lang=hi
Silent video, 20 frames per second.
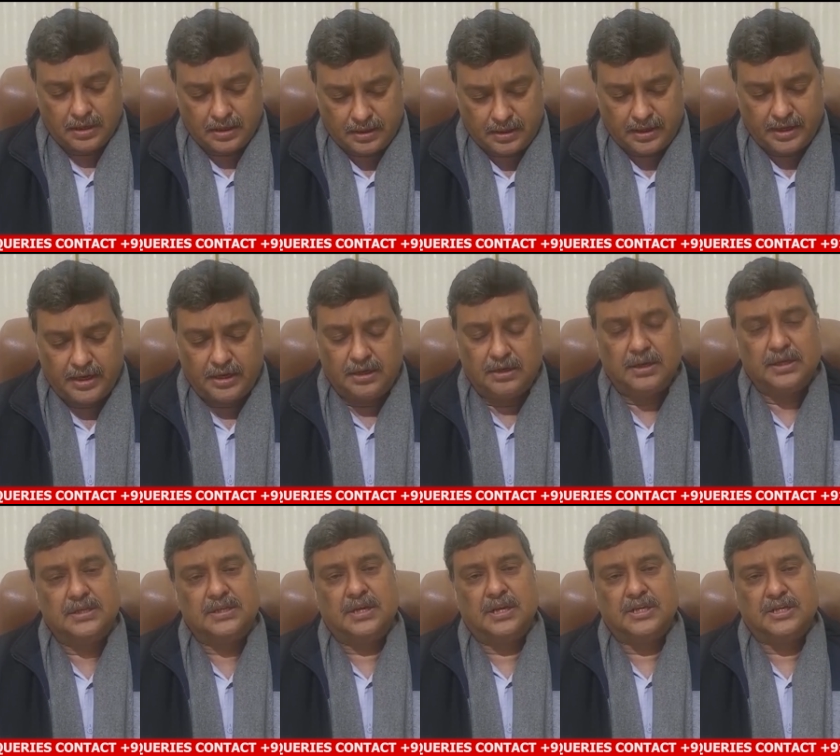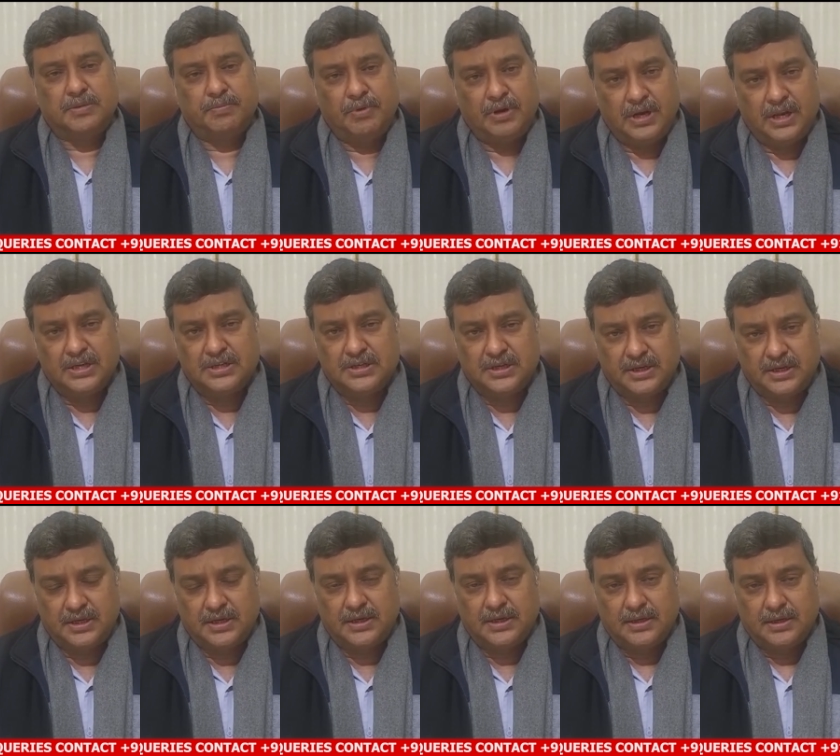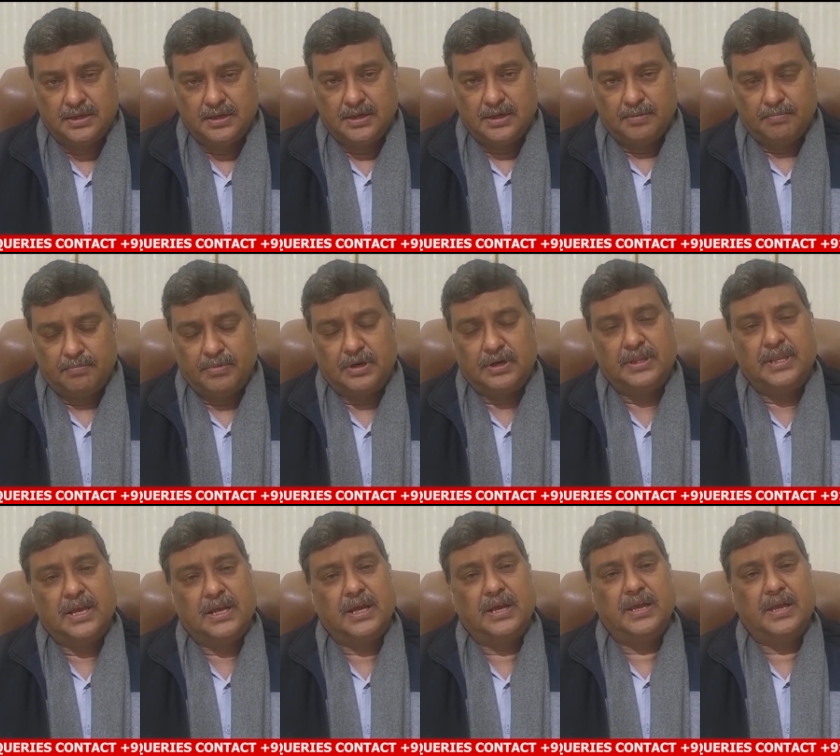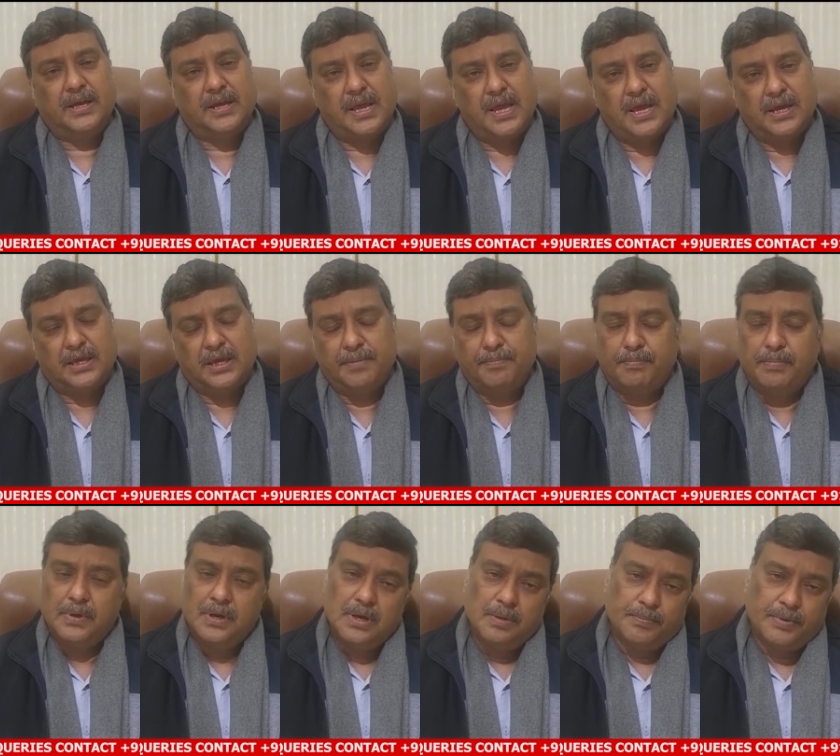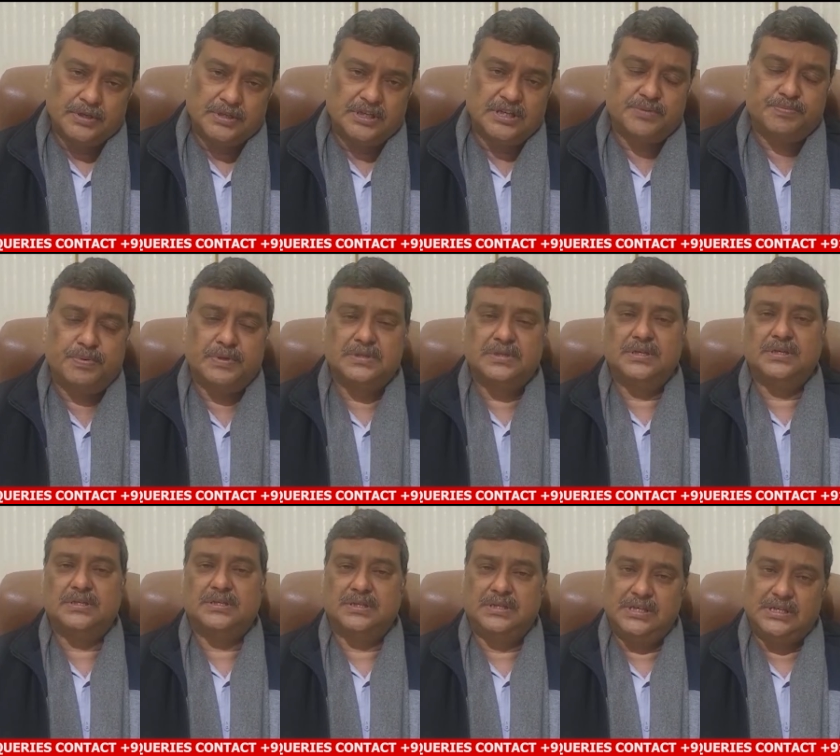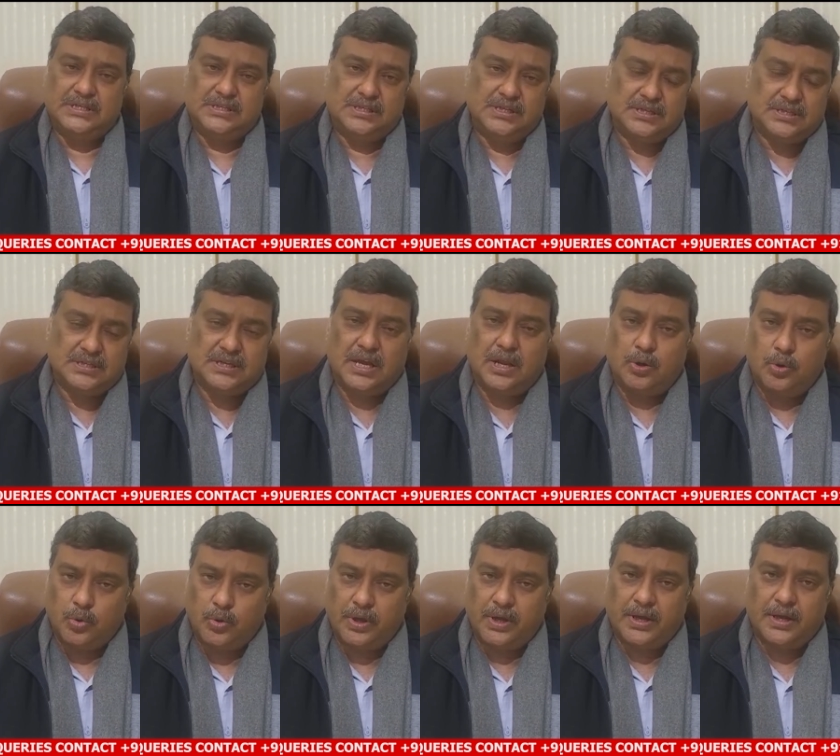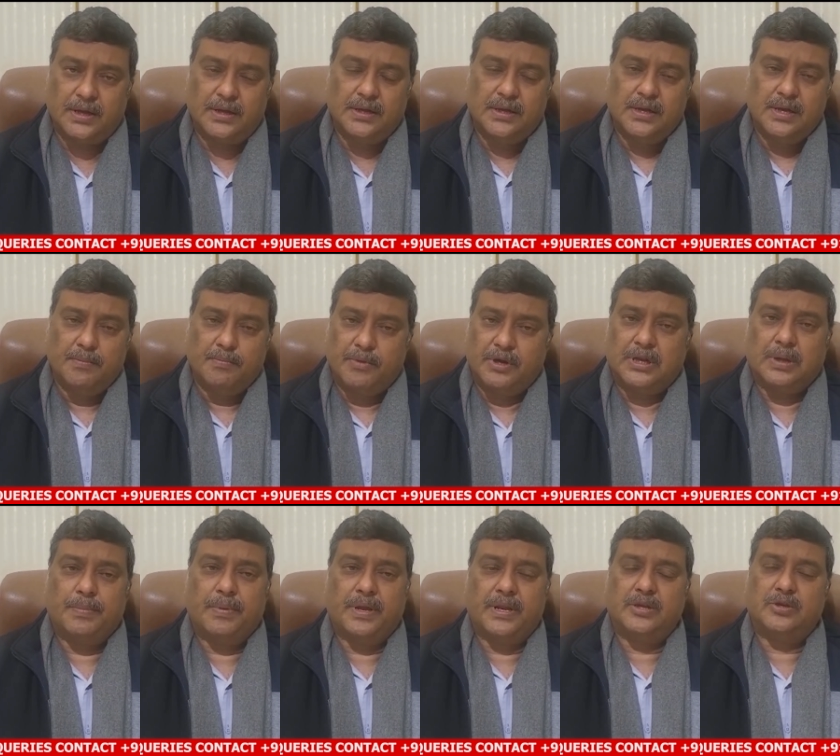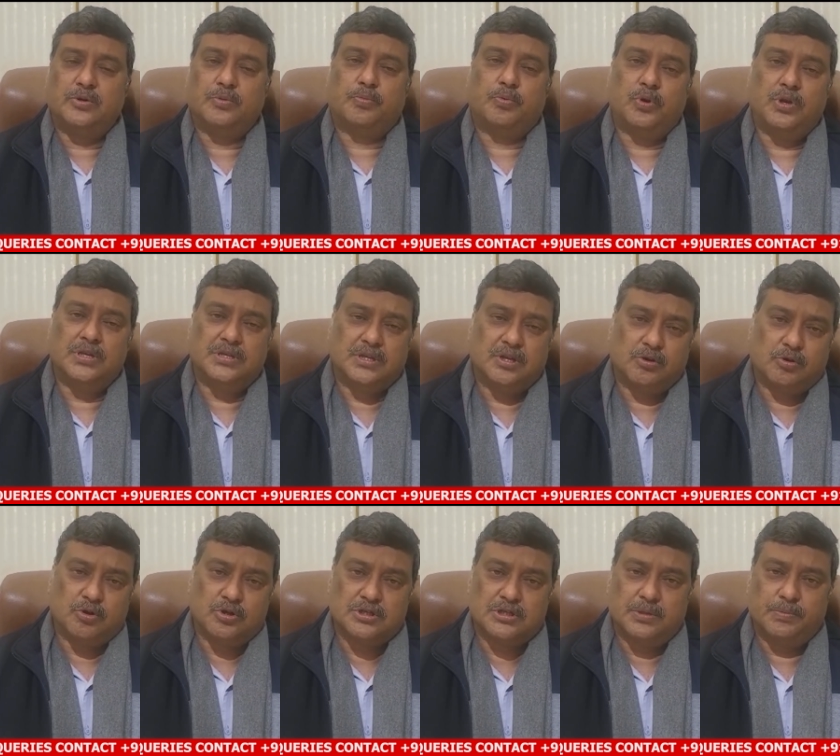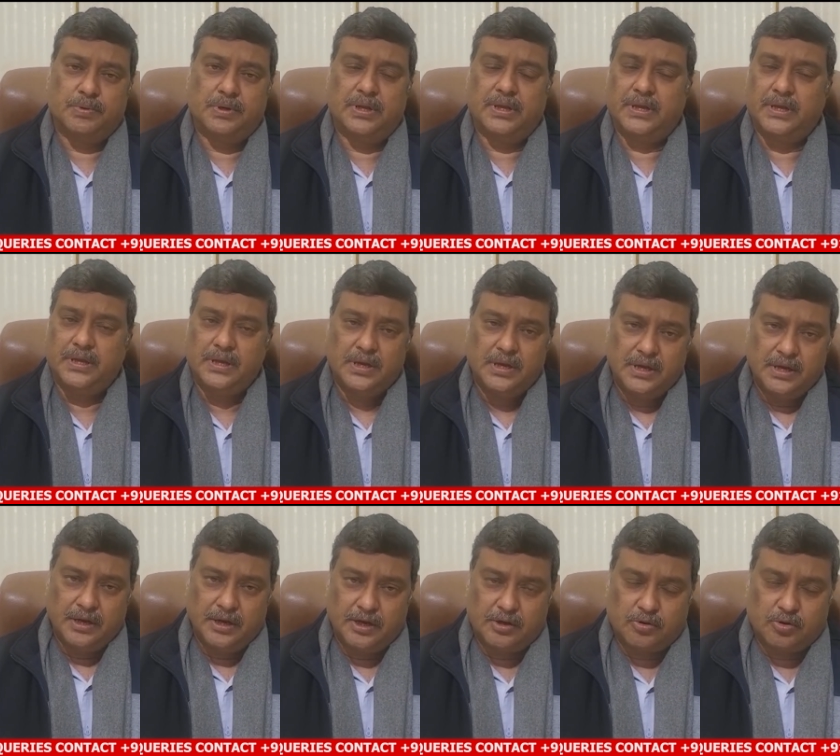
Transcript: ग्रेड डेजिग्नेशन मिलना चाहिए बट देखा यह गया कि 25-25, 30-30 साल हो गया बट हमारे जो पुलिस के कांस्टेबल है हेड